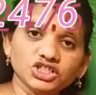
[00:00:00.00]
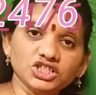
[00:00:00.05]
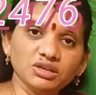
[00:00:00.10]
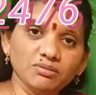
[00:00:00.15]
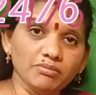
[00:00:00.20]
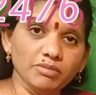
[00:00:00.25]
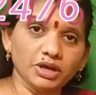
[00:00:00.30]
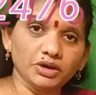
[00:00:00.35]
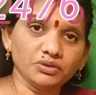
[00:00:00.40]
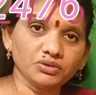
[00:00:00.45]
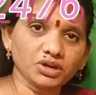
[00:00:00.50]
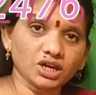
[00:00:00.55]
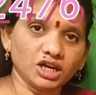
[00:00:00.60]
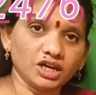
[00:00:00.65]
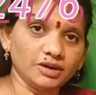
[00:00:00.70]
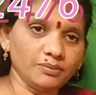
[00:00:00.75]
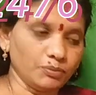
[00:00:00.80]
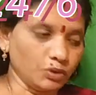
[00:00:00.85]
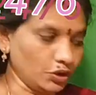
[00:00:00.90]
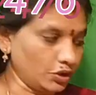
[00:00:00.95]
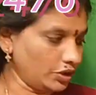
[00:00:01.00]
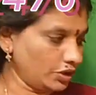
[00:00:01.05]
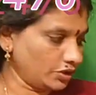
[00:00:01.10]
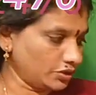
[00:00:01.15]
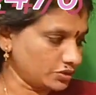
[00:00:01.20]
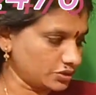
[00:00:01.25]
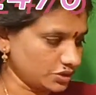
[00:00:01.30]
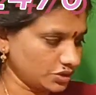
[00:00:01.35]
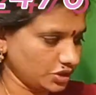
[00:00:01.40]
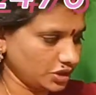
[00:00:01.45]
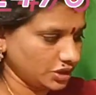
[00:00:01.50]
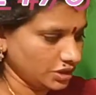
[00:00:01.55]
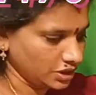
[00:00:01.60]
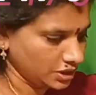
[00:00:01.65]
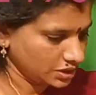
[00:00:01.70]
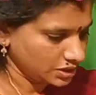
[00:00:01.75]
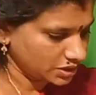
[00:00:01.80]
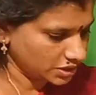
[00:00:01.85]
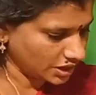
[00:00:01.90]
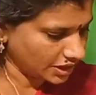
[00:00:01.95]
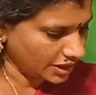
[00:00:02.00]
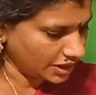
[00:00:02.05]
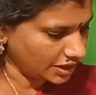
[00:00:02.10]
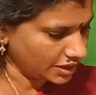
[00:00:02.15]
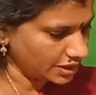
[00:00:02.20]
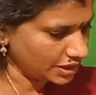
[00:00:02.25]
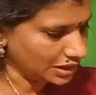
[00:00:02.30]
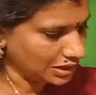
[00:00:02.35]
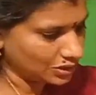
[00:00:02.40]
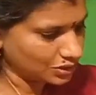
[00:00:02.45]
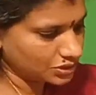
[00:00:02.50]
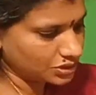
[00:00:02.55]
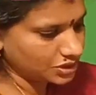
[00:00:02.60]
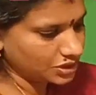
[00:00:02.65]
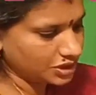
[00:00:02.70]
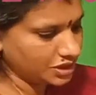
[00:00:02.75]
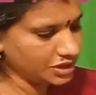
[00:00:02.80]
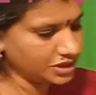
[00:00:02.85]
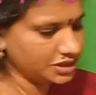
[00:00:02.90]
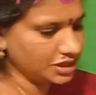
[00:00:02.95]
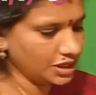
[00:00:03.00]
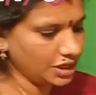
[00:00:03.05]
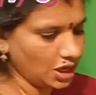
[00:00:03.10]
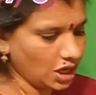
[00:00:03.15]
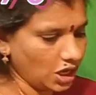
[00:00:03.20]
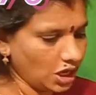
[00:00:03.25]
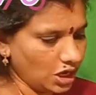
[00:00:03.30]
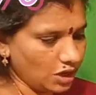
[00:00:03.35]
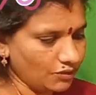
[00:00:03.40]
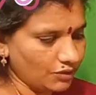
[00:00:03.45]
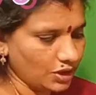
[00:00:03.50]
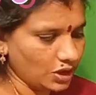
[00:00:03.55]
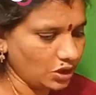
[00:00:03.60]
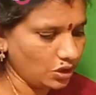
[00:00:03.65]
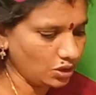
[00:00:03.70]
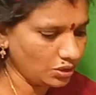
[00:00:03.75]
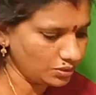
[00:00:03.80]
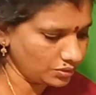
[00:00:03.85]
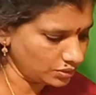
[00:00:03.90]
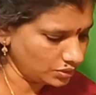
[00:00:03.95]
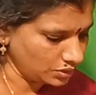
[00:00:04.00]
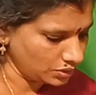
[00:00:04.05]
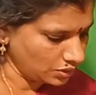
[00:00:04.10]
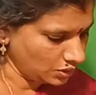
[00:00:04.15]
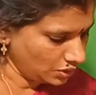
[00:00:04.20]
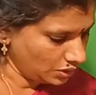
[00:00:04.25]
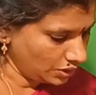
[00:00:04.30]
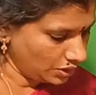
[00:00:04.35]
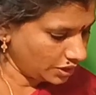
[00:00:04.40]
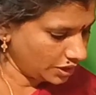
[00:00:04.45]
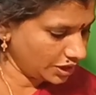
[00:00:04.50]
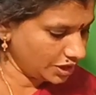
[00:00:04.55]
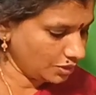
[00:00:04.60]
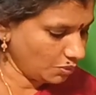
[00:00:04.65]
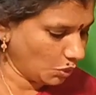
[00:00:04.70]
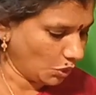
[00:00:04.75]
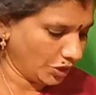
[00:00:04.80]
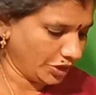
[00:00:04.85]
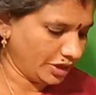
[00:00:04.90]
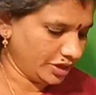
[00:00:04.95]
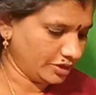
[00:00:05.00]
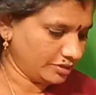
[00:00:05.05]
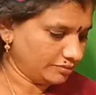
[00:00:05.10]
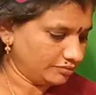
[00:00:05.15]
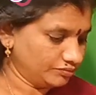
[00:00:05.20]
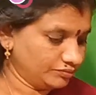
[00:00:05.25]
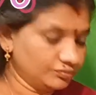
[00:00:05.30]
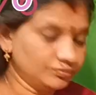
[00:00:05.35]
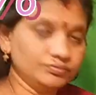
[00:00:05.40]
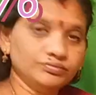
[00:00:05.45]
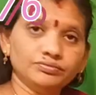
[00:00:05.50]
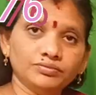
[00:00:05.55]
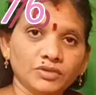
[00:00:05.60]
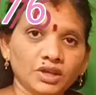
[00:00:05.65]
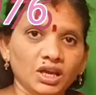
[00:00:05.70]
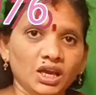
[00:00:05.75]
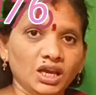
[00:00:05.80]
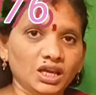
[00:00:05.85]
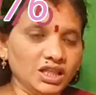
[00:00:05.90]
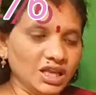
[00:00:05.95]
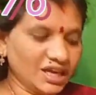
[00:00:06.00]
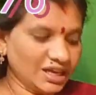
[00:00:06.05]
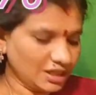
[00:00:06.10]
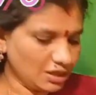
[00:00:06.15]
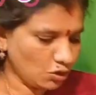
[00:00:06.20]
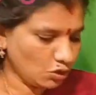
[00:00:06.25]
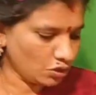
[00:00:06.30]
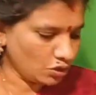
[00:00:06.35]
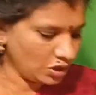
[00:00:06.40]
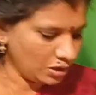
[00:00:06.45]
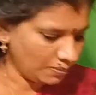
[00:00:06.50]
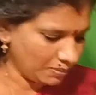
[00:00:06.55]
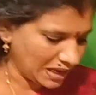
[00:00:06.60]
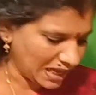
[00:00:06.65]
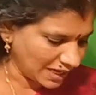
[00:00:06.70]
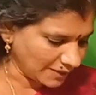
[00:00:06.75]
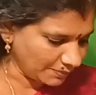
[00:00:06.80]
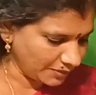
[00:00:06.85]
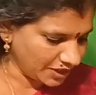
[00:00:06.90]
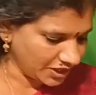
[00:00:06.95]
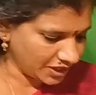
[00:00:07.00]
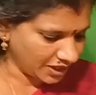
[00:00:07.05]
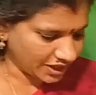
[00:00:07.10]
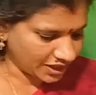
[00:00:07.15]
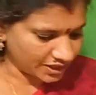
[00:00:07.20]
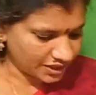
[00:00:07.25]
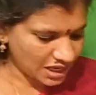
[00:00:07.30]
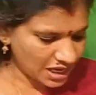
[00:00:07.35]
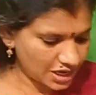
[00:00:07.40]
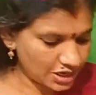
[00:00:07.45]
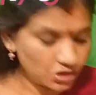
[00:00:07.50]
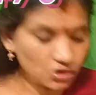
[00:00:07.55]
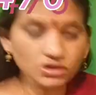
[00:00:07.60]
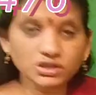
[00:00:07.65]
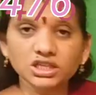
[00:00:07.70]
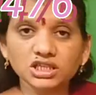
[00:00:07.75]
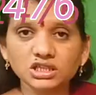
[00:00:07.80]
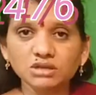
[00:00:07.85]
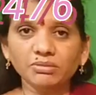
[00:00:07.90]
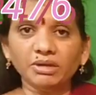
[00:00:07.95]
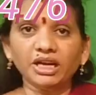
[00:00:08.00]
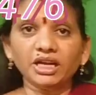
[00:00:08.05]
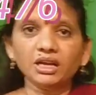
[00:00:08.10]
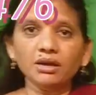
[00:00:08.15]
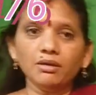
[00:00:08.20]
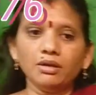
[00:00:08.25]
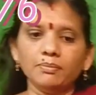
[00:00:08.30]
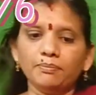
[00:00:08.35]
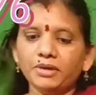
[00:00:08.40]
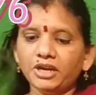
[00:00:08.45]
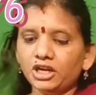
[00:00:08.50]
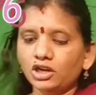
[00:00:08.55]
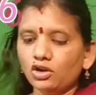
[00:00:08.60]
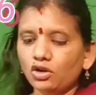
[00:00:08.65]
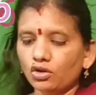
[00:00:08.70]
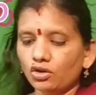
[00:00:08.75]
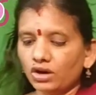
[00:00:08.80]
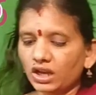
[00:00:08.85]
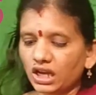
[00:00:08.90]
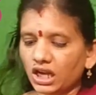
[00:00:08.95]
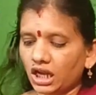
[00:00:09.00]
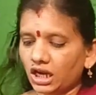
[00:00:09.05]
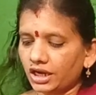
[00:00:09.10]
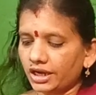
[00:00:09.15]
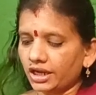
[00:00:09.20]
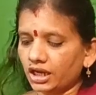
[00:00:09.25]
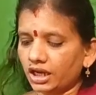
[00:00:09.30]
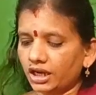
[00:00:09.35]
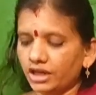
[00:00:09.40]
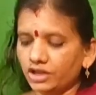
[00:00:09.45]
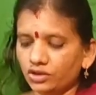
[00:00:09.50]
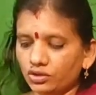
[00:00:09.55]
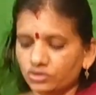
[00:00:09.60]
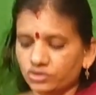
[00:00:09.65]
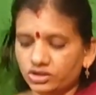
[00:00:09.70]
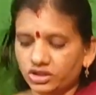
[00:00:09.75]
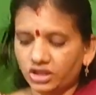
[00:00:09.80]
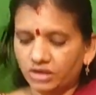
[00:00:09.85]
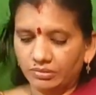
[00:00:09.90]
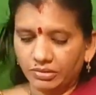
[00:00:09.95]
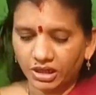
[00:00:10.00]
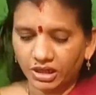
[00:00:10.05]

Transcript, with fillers: వచ్చేసి మెరూన్ కలర్ బార్డర్ వస్తుంది శారీ అంతా ఇలా వస్తుంది డిజైన్ ఆల్ ఓవర్లో కింద బార్డర్ ఇందాకైతే ఓన్లీ బ్లాక్ ప్రింటే కదా ఇది వచ్చేసి మనకి ప్రింట్లో కూడా కలరింగ్ అనేది వస్తుంది